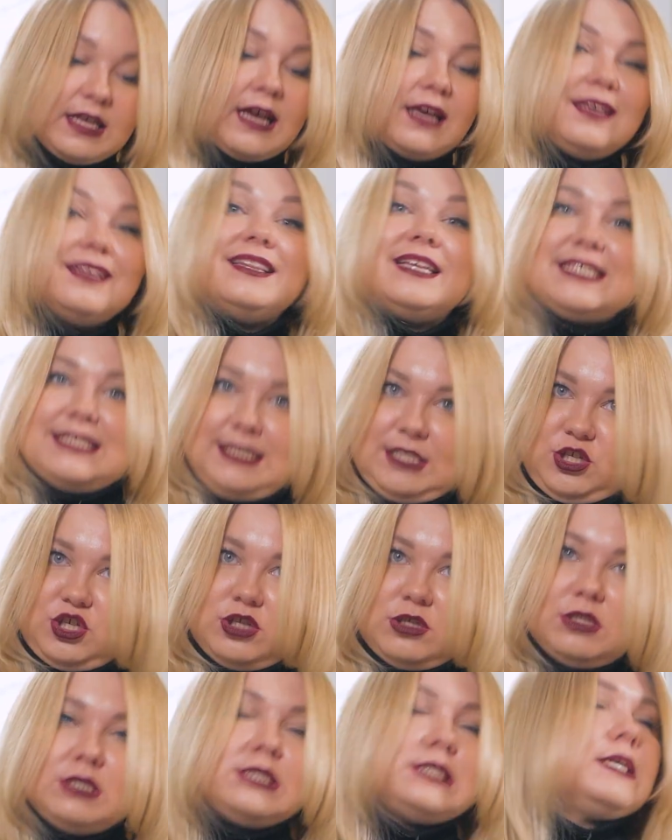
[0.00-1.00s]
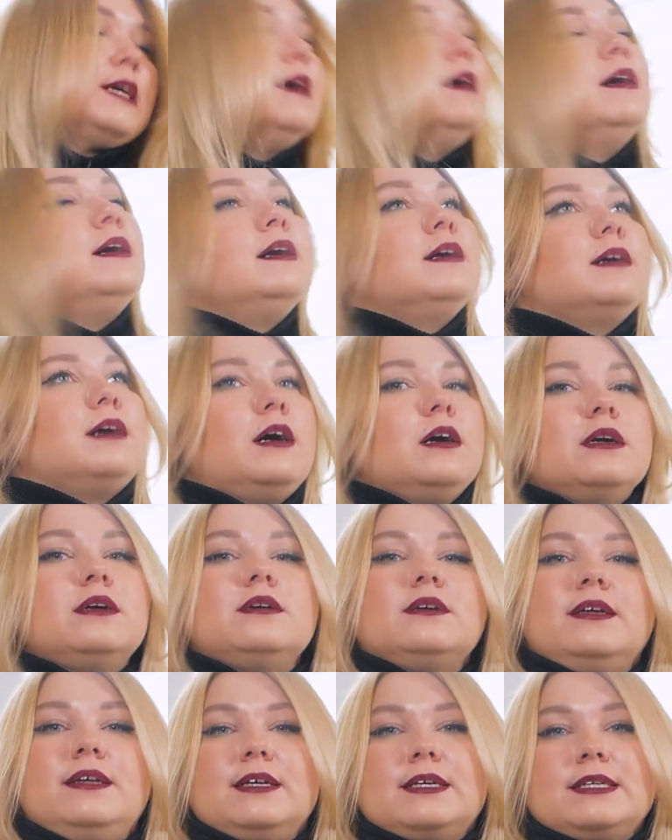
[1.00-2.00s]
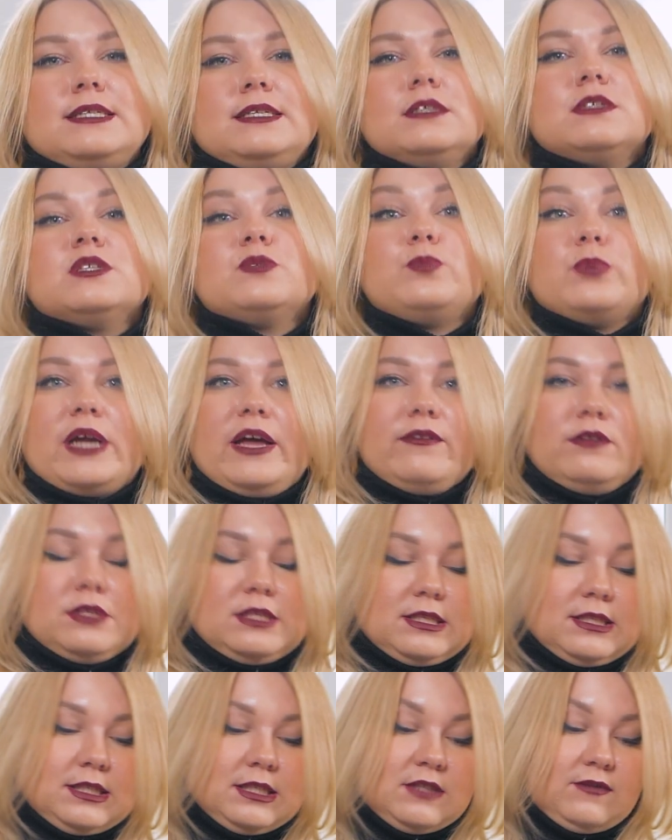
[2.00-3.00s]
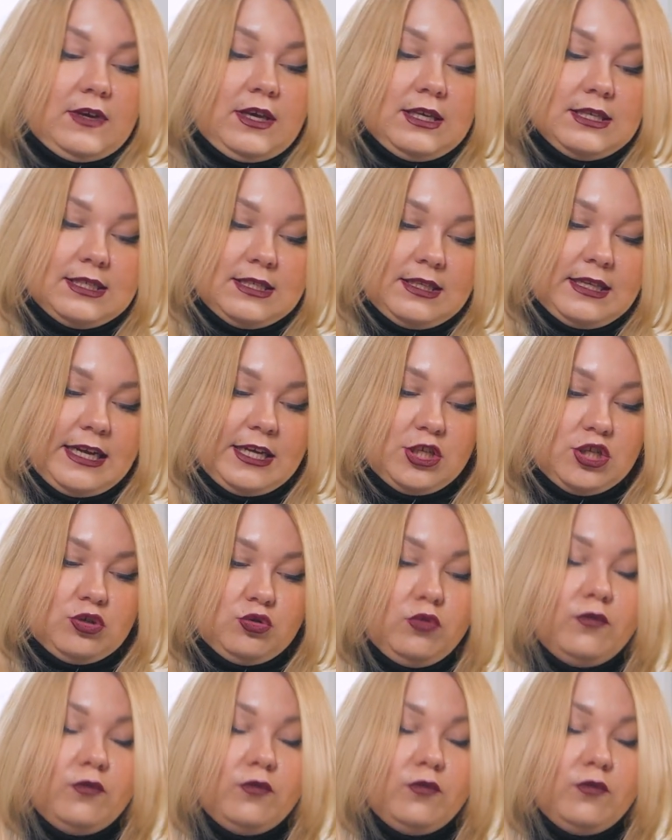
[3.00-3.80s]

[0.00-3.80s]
на эластичность, как эликсир справился со своей задачей.